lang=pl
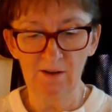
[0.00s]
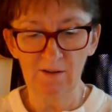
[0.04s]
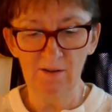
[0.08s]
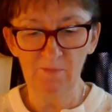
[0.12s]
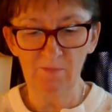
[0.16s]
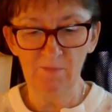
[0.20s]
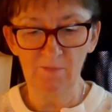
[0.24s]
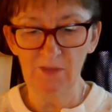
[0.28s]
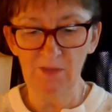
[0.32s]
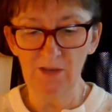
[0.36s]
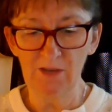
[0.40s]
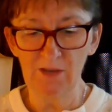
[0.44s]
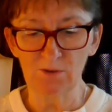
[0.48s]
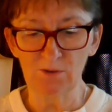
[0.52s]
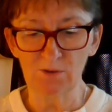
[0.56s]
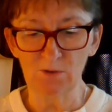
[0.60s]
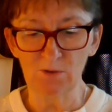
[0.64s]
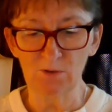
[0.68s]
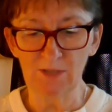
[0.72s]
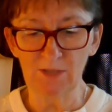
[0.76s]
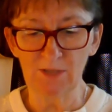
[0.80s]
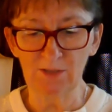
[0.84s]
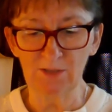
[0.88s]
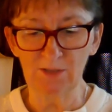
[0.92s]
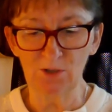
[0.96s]
Jezus
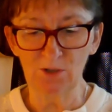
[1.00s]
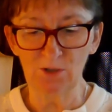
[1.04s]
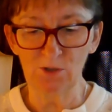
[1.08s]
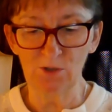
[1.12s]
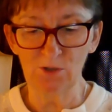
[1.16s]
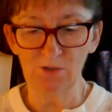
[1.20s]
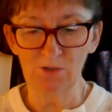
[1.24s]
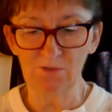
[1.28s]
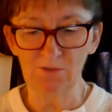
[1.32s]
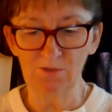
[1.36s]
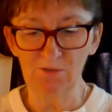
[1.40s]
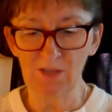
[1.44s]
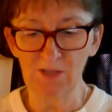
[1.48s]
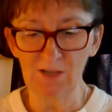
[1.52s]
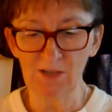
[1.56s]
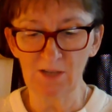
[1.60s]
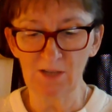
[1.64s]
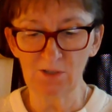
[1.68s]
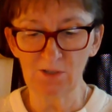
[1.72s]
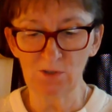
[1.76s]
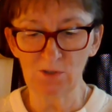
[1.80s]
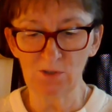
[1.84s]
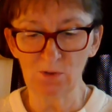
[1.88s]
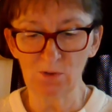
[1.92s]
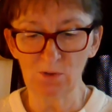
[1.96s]
nadchodzi w
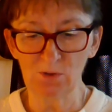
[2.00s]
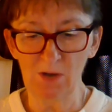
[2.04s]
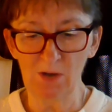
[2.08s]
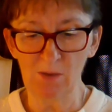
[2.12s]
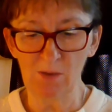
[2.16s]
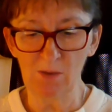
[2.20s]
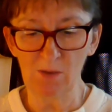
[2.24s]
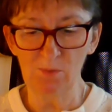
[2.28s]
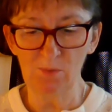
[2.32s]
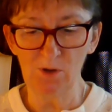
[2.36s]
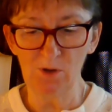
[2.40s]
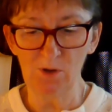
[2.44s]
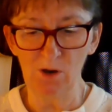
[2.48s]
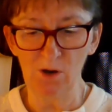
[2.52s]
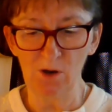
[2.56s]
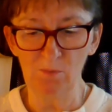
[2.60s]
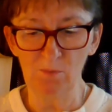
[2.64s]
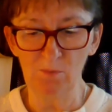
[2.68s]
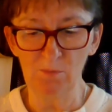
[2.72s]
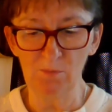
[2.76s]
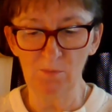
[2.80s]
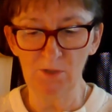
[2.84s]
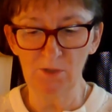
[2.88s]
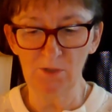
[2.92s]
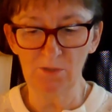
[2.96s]
deszczu, aby
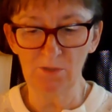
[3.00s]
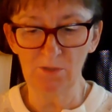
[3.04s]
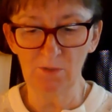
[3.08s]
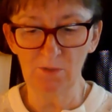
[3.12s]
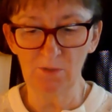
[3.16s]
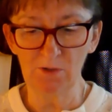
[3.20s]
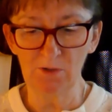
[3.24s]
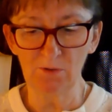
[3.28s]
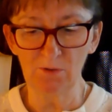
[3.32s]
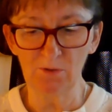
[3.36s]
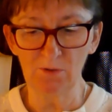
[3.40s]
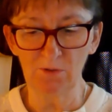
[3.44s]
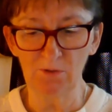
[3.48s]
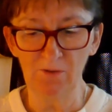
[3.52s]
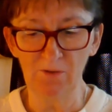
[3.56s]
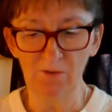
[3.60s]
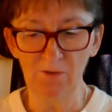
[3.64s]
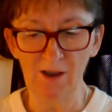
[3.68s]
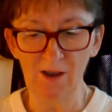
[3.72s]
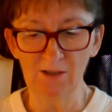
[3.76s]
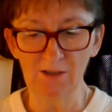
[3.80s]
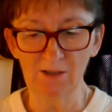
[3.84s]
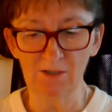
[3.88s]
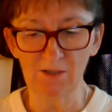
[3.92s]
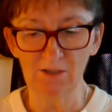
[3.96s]
obmyć moją
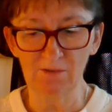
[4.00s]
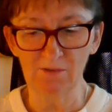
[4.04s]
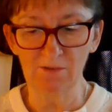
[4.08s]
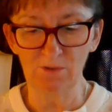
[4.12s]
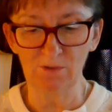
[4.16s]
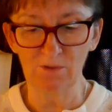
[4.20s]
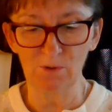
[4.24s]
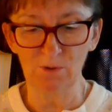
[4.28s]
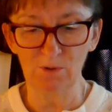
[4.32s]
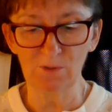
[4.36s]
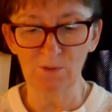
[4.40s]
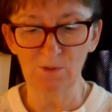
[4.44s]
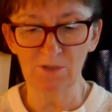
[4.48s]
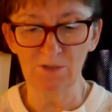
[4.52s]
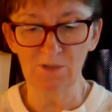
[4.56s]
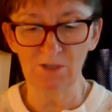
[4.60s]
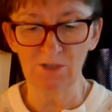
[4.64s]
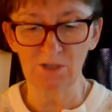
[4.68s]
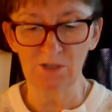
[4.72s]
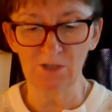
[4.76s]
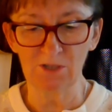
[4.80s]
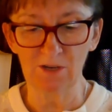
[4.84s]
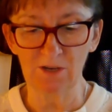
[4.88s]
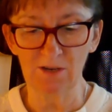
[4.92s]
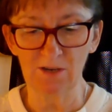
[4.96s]
twarz w
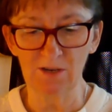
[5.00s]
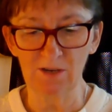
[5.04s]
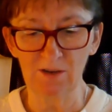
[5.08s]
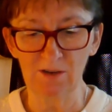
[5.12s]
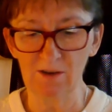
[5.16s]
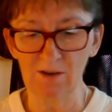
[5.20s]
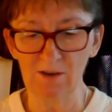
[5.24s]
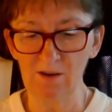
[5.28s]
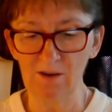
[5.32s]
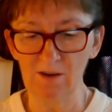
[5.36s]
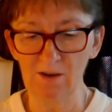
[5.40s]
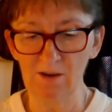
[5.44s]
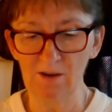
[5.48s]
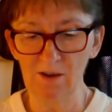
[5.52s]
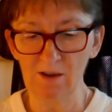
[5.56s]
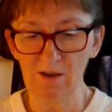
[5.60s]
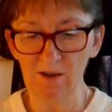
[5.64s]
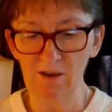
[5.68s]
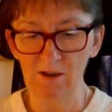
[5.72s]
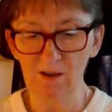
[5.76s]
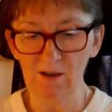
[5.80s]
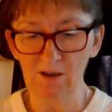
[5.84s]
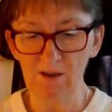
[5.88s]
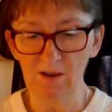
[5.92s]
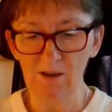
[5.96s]
lustrze i
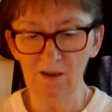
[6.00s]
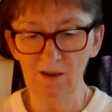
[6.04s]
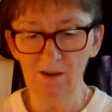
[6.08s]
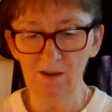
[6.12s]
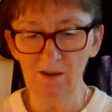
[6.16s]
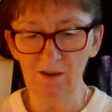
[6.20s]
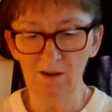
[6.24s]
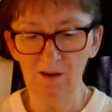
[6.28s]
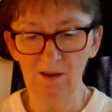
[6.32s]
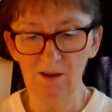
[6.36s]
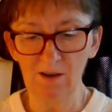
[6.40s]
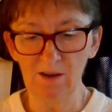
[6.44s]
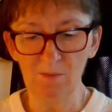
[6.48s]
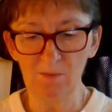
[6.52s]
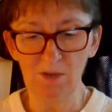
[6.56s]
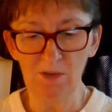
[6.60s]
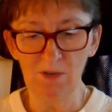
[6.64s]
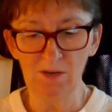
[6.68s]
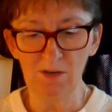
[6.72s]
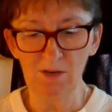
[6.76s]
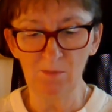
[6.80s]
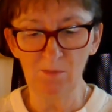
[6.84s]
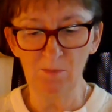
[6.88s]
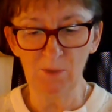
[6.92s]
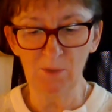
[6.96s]
Gemini
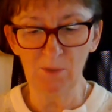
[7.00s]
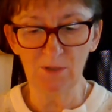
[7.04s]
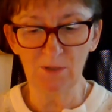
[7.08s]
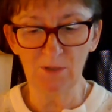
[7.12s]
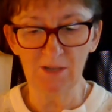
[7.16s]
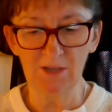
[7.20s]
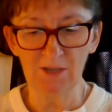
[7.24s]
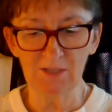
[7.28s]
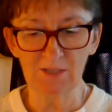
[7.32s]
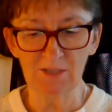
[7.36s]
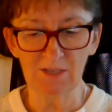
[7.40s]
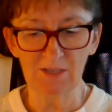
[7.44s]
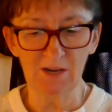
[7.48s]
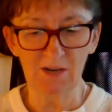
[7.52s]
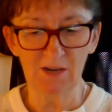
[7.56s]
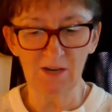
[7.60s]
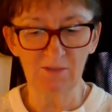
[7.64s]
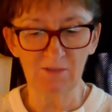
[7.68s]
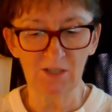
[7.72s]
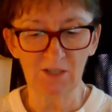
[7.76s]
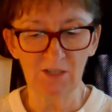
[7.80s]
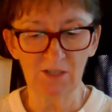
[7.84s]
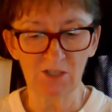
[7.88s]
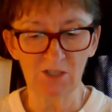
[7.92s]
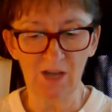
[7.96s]
podać skrawek
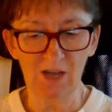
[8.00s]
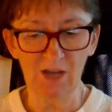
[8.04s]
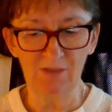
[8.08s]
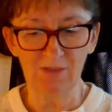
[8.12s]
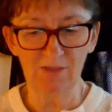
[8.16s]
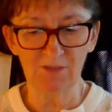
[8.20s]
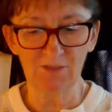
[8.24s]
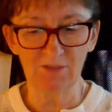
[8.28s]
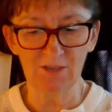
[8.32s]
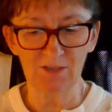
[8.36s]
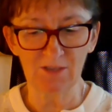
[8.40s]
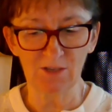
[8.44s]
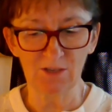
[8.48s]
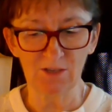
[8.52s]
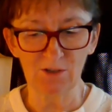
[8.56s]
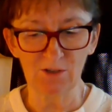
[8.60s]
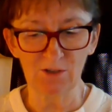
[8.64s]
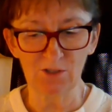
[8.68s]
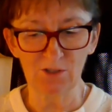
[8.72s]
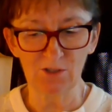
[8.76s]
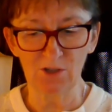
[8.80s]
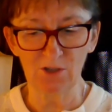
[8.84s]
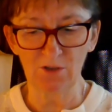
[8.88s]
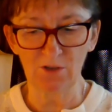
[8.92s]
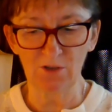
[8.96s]
szaty
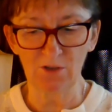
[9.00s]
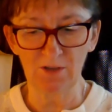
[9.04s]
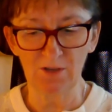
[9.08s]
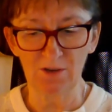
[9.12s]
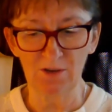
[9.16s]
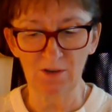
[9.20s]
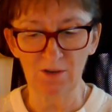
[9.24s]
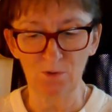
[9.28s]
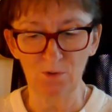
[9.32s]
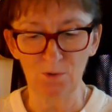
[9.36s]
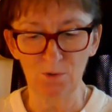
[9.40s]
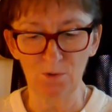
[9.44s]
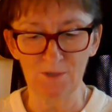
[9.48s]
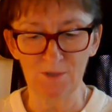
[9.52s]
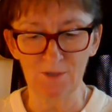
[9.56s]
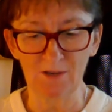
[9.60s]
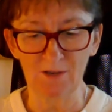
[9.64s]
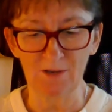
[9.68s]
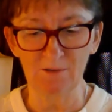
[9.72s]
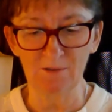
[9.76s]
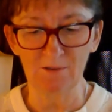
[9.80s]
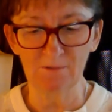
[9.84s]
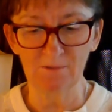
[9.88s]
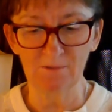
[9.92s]
zroszonej łzą.